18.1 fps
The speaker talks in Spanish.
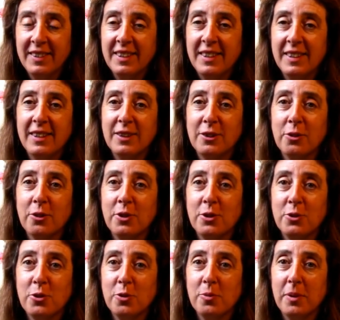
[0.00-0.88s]
Y
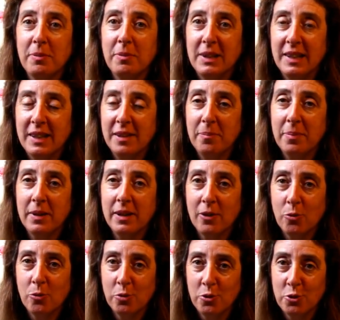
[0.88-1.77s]
entonces yo me metí
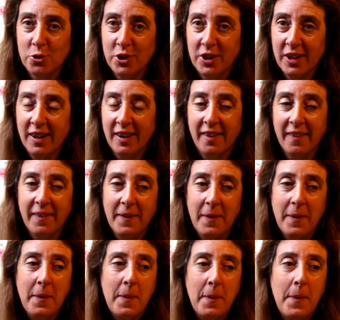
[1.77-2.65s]
para curiosear.
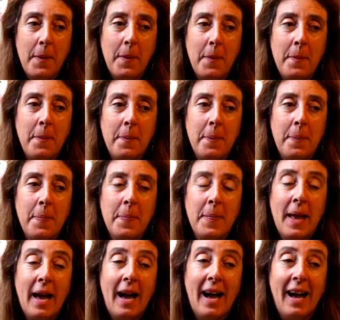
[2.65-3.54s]

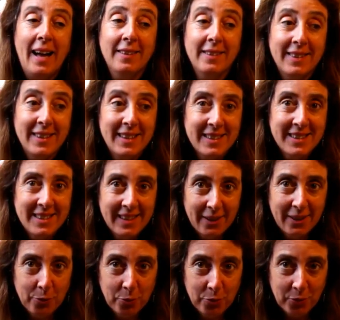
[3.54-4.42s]
Antes
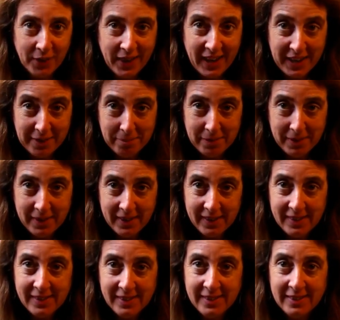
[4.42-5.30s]
de juzgarme,
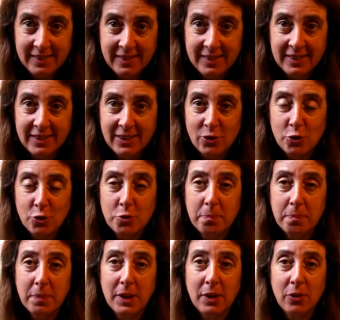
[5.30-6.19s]

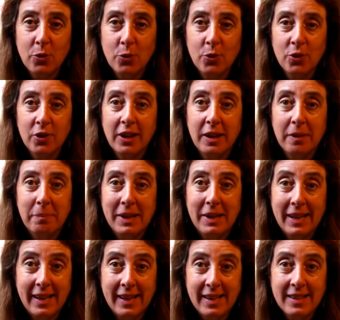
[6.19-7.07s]
os pido que
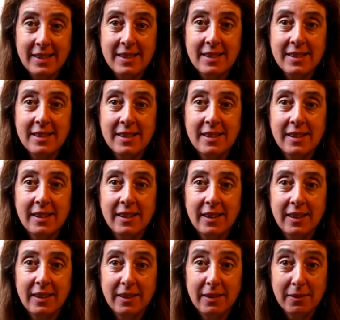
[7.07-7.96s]
miréis,
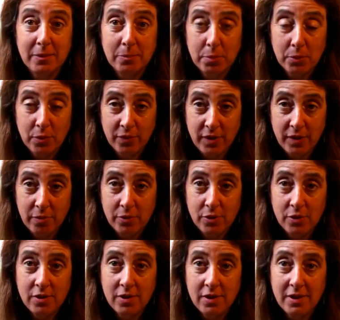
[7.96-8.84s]
por
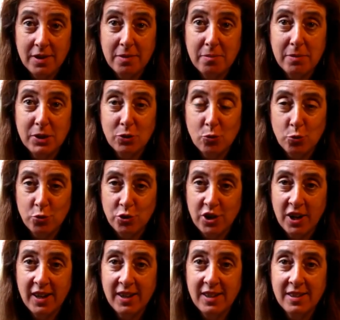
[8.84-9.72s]
favor, y me
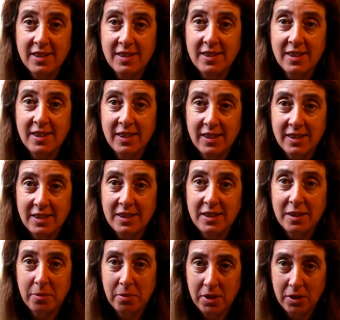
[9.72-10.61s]
escuchéis
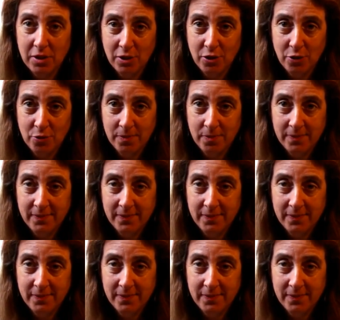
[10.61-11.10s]
este vídeo.